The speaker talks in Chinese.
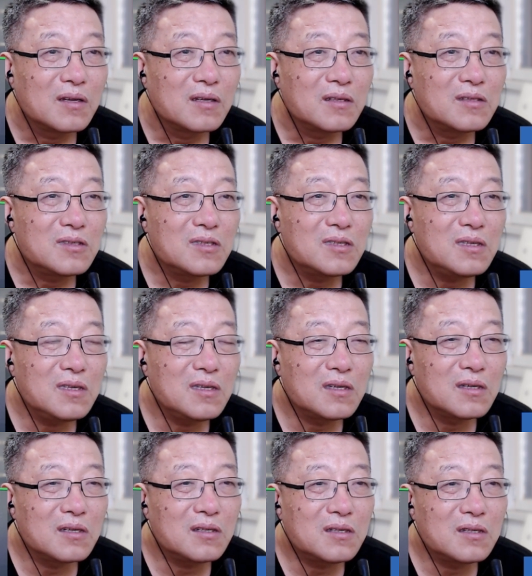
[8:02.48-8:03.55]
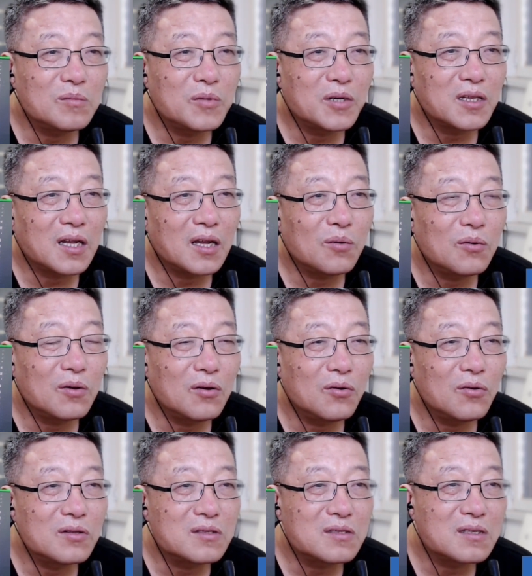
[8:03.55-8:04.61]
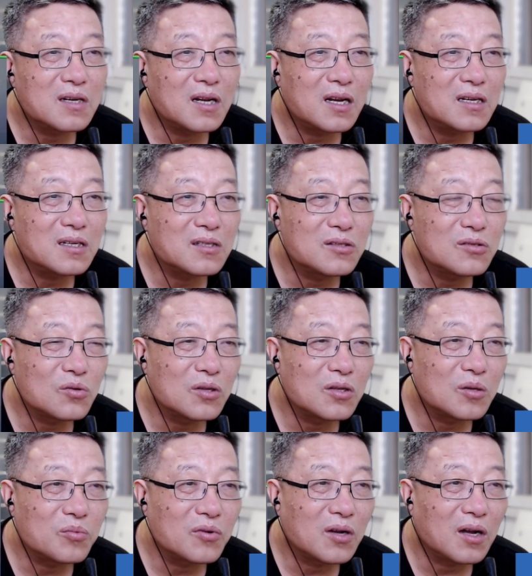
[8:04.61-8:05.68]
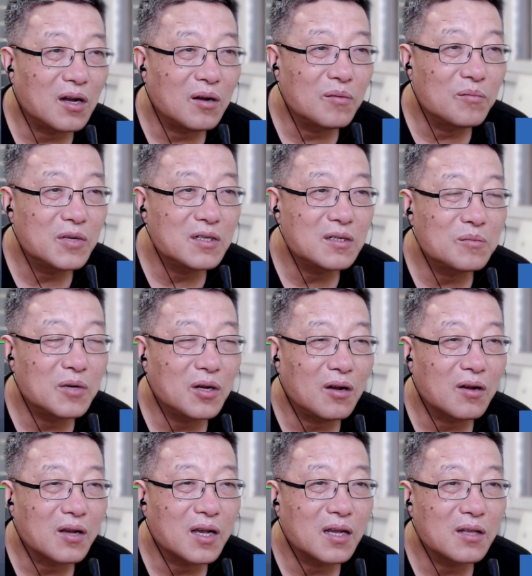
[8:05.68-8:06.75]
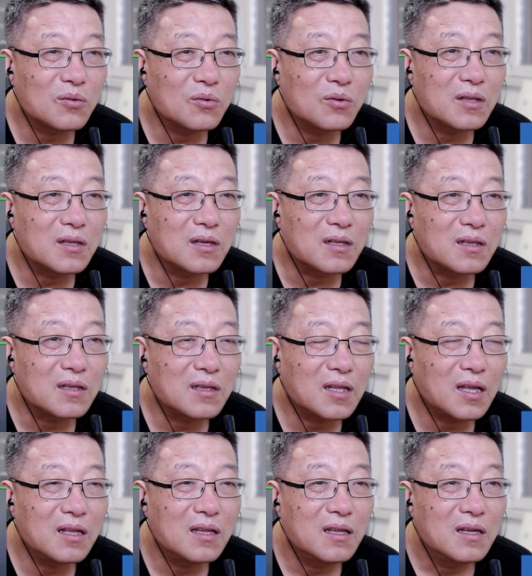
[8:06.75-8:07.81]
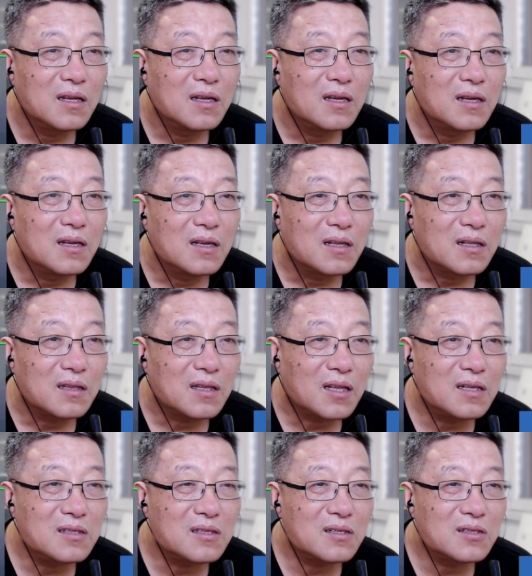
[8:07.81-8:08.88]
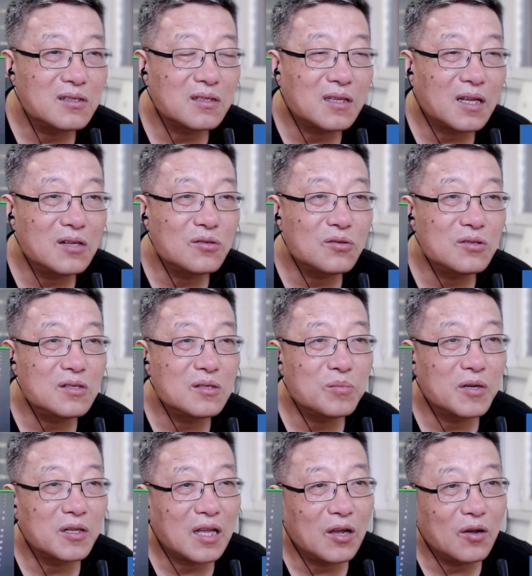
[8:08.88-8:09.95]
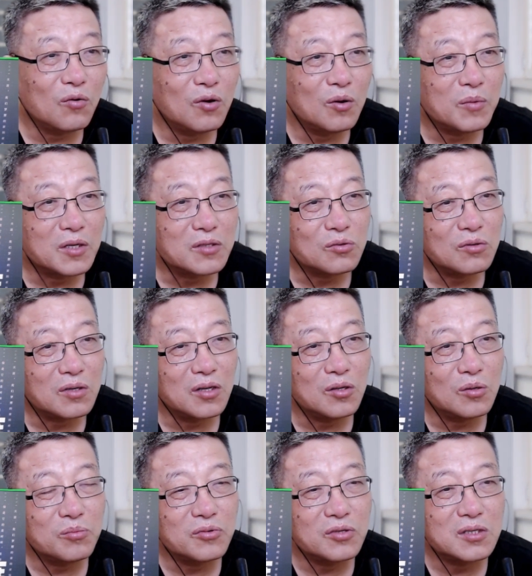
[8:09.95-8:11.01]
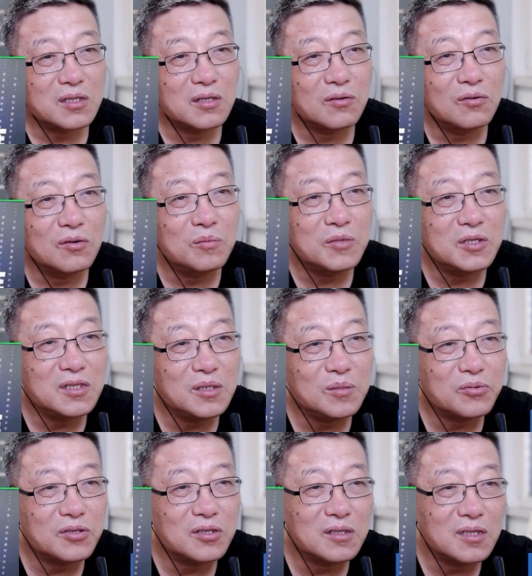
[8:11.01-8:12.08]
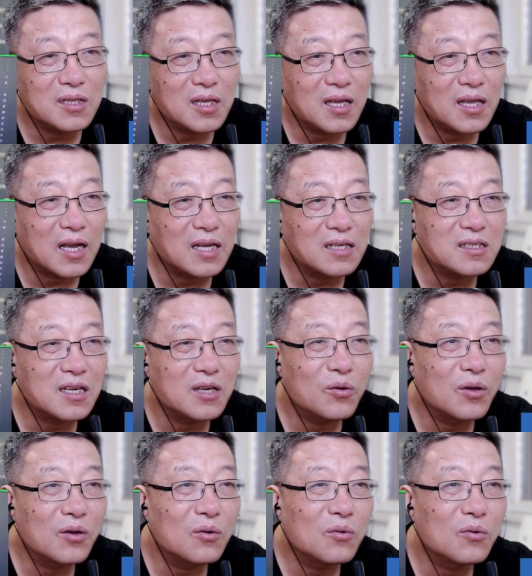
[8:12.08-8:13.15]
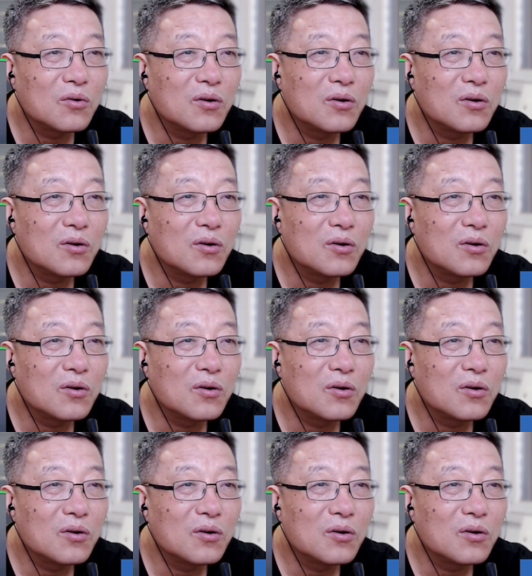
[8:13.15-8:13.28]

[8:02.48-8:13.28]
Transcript: 仅以直播带货论，自然是做的不好，没什么好开脱的。但，但这是单纯直播带货吗？从来都不是。我们既不是天涯线员工，